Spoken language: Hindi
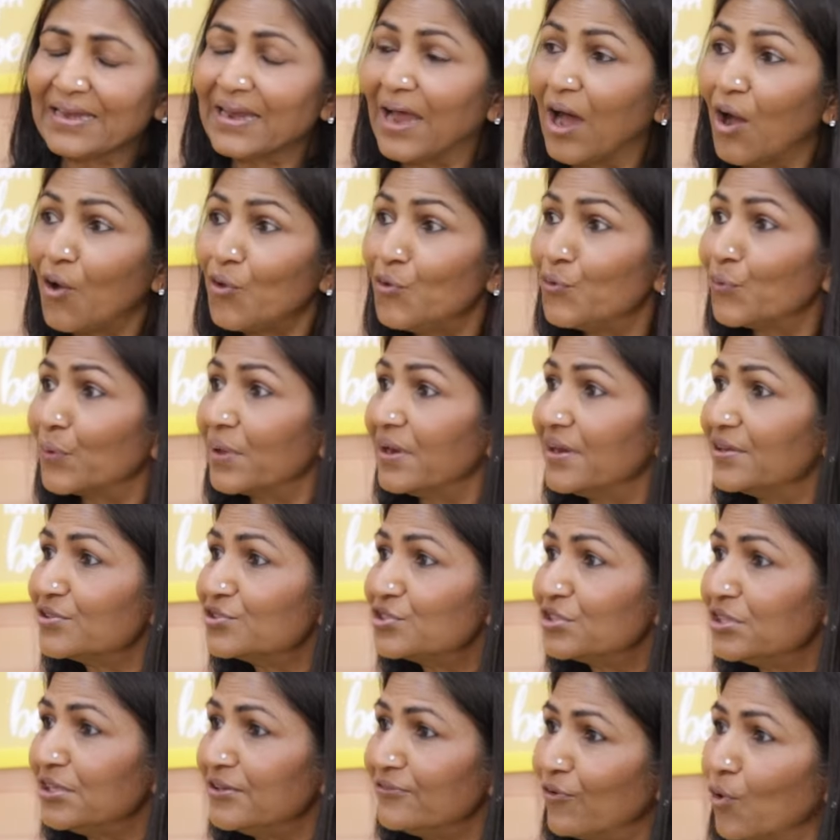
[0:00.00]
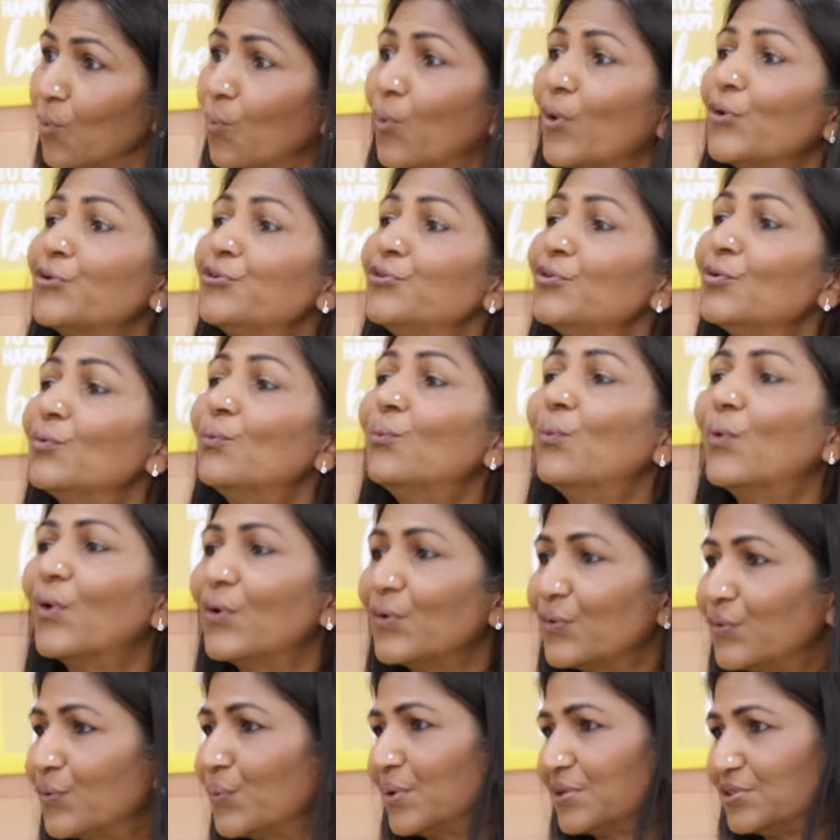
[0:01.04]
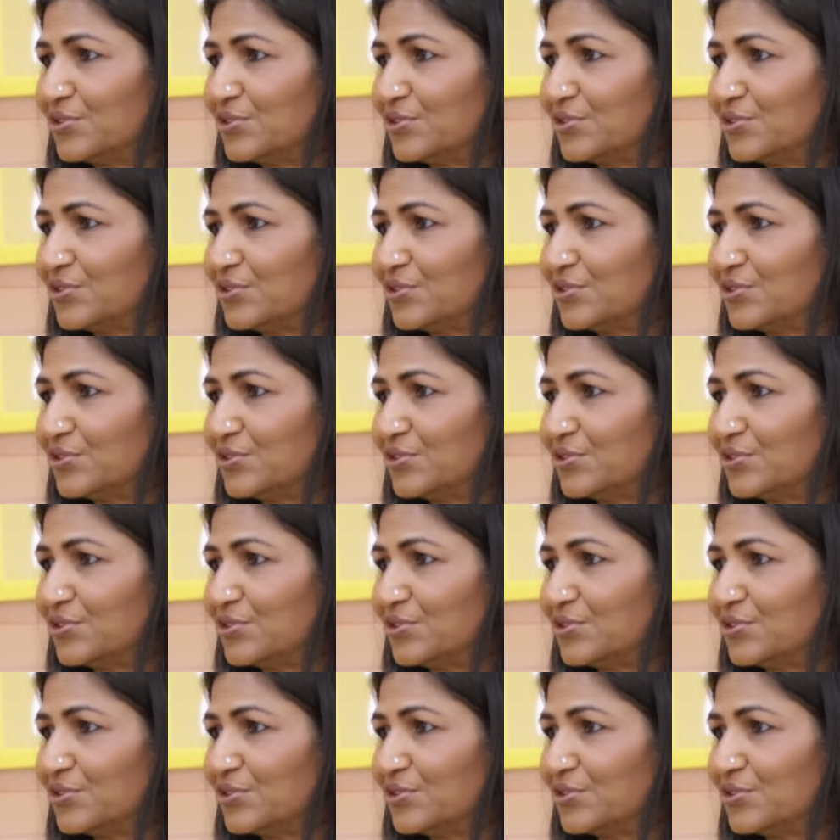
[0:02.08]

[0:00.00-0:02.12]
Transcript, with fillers: नाउ यू कैन अचीव वॉट यू वॉन्ट टू